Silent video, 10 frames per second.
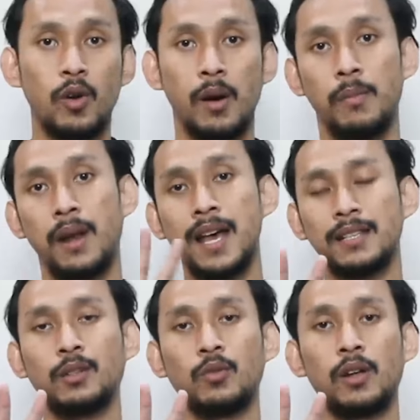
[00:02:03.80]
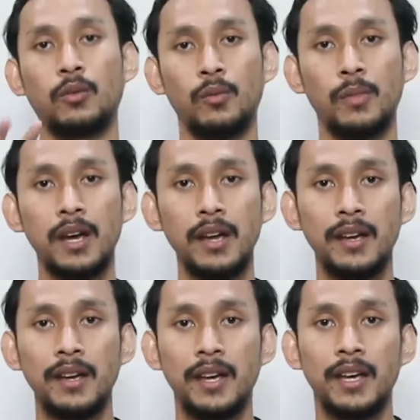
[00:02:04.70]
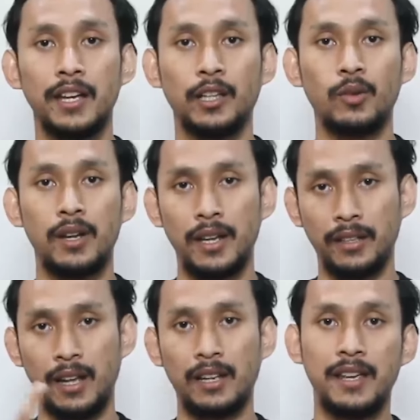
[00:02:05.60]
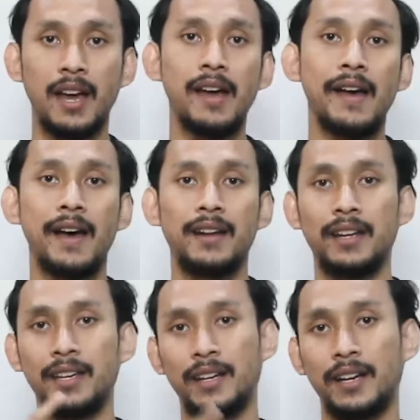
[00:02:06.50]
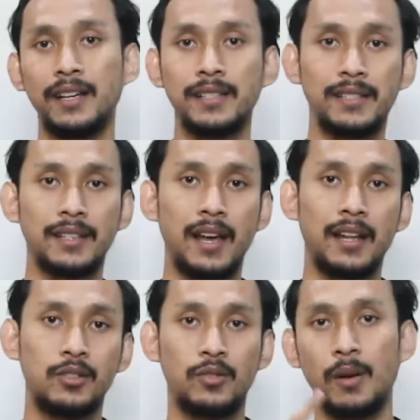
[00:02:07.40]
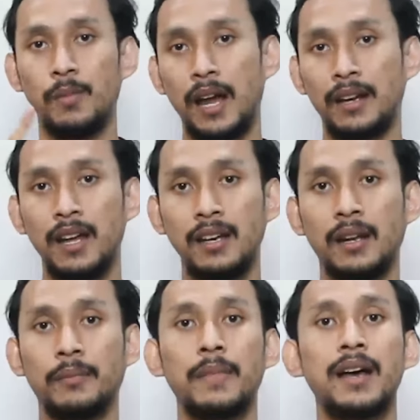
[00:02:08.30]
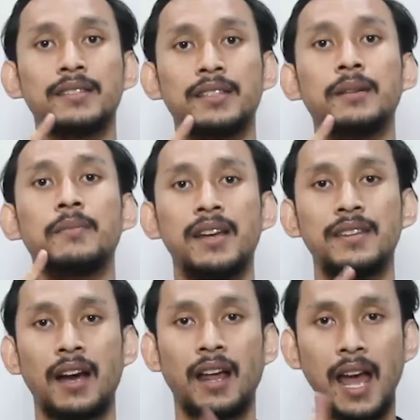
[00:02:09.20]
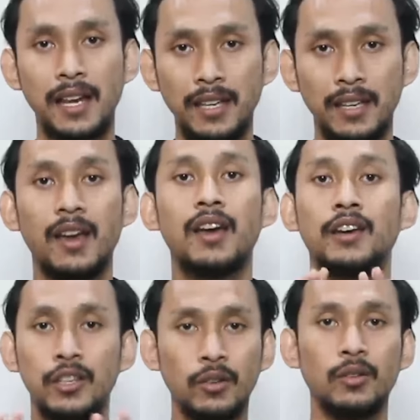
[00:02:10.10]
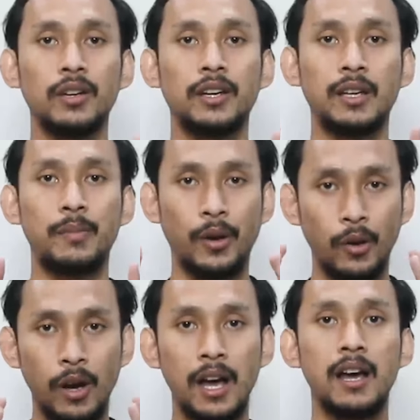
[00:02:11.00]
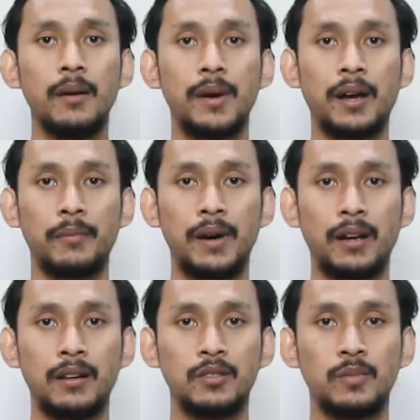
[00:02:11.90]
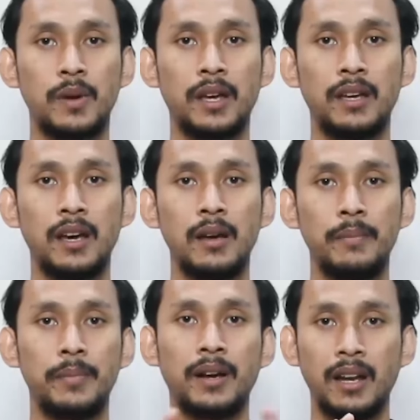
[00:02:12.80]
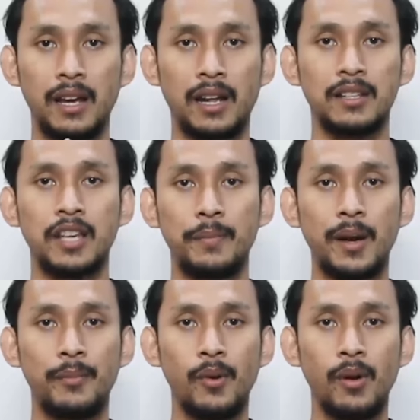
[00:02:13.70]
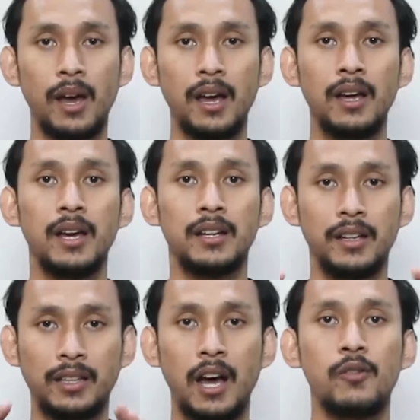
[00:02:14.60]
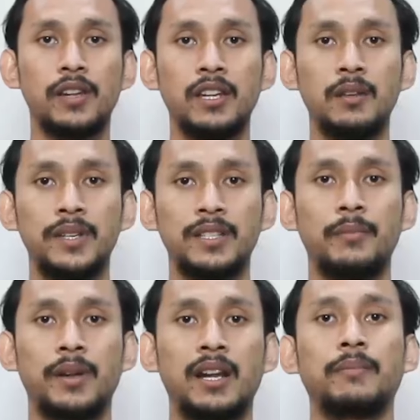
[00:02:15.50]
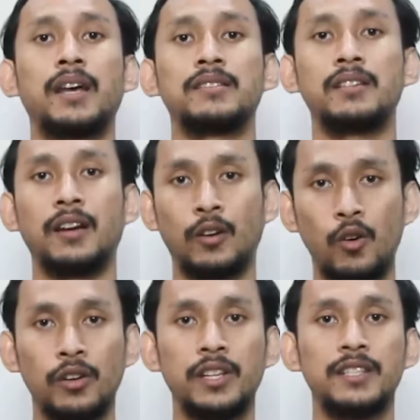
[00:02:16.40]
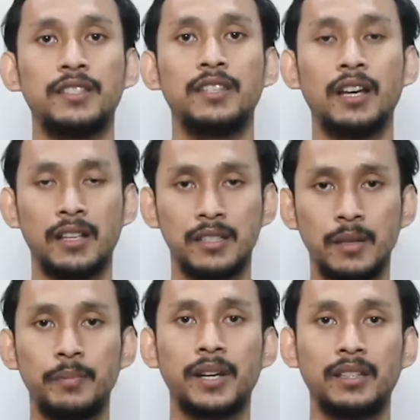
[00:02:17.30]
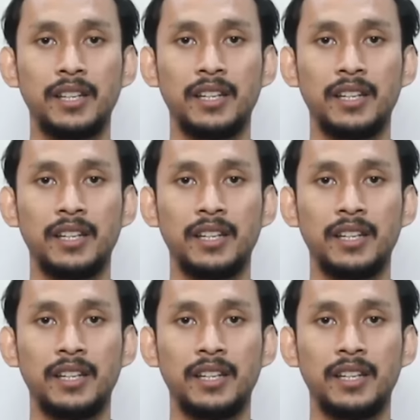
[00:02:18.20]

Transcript: 12 tuan rumah itu ada Italia, ada Inggris, ada juga Belanda, dan masih banyak lagi. Yuk kita berdoa bareng-bareng supaya pegelaran sepak bola di tahun ini bisa beradaptasi dengan kondisi yang seperti